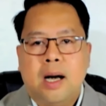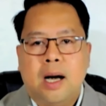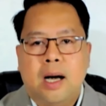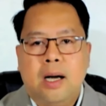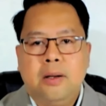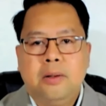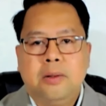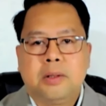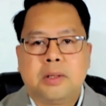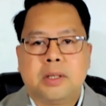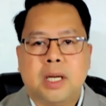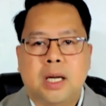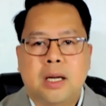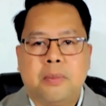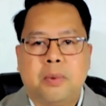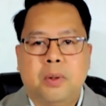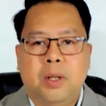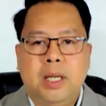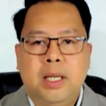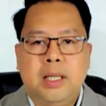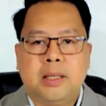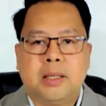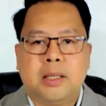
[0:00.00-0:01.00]
Ayon
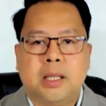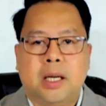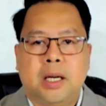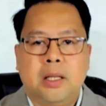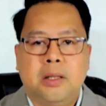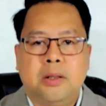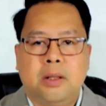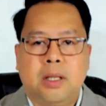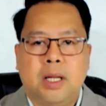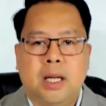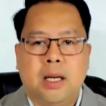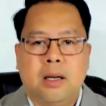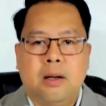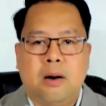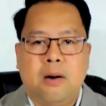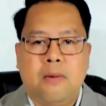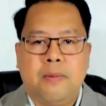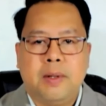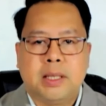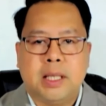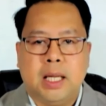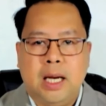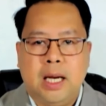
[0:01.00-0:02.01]
sa Police Regional
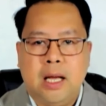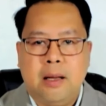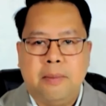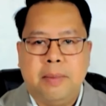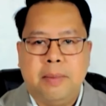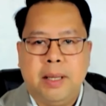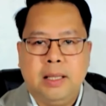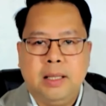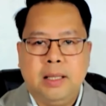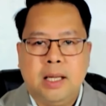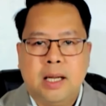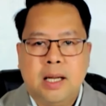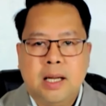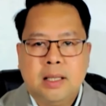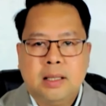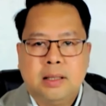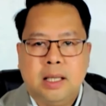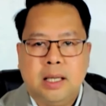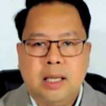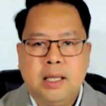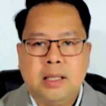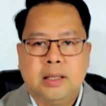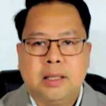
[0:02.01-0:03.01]
Office
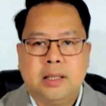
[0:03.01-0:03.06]
11,